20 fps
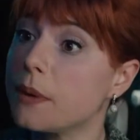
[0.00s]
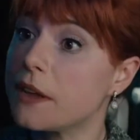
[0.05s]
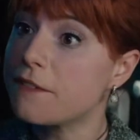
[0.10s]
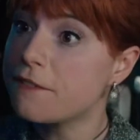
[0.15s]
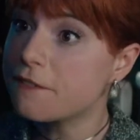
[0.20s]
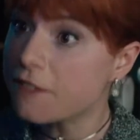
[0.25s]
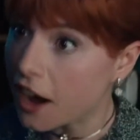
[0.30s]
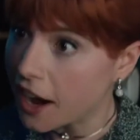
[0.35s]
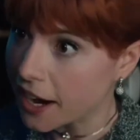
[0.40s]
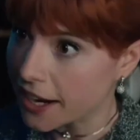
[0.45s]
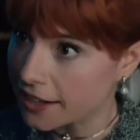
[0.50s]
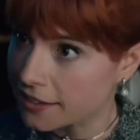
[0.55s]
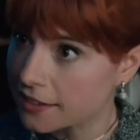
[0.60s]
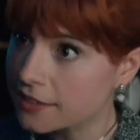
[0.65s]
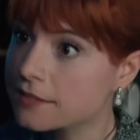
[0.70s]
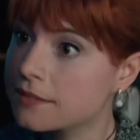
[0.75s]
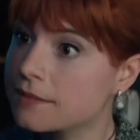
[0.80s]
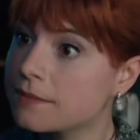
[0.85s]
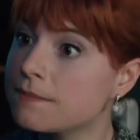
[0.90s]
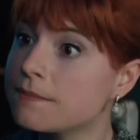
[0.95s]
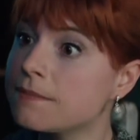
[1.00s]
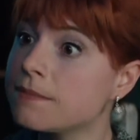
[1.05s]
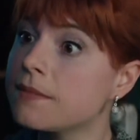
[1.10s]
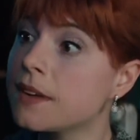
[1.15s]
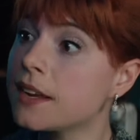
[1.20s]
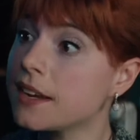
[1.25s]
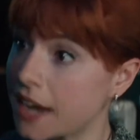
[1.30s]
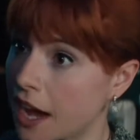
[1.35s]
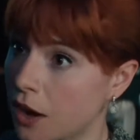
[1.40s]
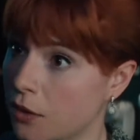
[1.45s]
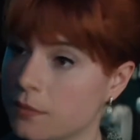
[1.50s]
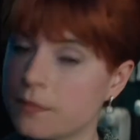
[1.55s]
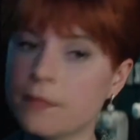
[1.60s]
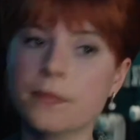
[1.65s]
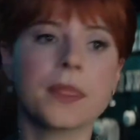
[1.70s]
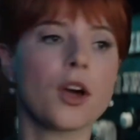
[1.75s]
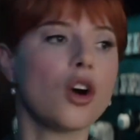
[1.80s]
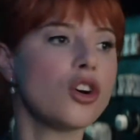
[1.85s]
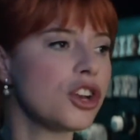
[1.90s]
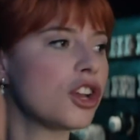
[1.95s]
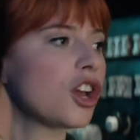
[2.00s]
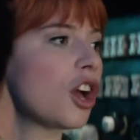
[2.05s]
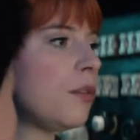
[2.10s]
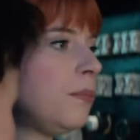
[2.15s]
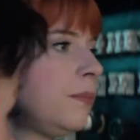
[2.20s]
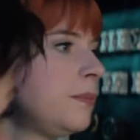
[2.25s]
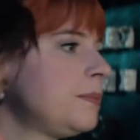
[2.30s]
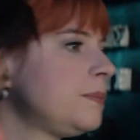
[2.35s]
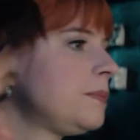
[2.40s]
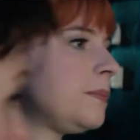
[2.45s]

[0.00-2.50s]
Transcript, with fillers: Sie schaffen das. Und los geht's.